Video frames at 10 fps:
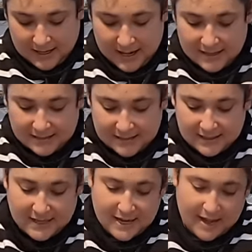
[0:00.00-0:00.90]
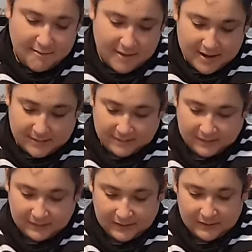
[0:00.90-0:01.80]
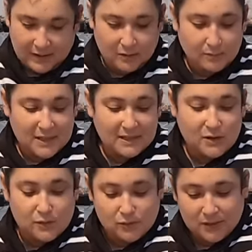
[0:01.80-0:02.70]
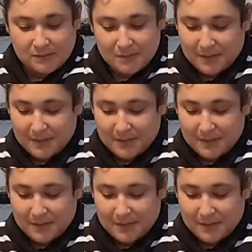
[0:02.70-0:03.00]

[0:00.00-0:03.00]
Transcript: Este se llama, más que uno se me